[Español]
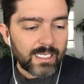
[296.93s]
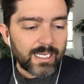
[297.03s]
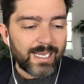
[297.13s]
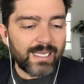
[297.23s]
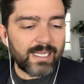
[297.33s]

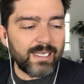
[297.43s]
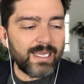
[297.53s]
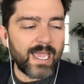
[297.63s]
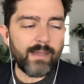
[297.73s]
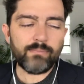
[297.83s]
Él
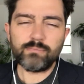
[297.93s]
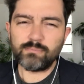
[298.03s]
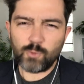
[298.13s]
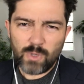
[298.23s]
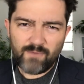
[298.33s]
tenía
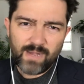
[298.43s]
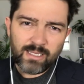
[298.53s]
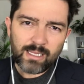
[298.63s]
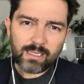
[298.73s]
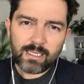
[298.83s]
una
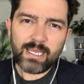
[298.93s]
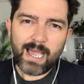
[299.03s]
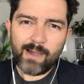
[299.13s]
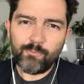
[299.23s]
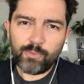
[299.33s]

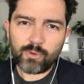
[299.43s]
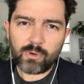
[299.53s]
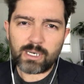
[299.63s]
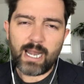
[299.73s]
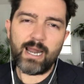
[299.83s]
fantasía un poco
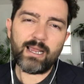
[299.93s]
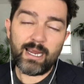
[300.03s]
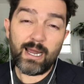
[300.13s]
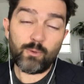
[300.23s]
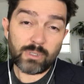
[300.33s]
rara que
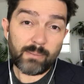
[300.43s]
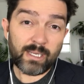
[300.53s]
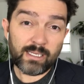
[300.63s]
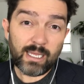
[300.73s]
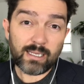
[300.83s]
era
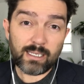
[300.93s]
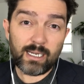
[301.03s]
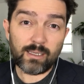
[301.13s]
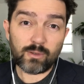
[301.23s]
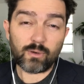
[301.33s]
justamente hacer
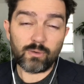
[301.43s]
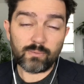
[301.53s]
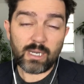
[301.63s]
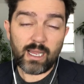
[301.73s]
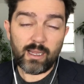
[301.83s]
esto con
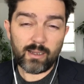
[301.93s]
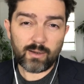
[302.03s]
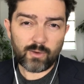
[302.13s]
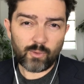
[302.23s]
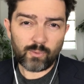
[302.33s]

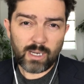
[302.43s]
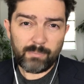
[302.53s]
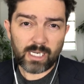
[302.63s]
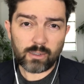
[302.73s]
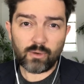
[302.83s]
una, con una
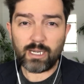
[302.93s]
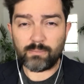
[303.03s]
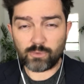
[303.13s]
persona.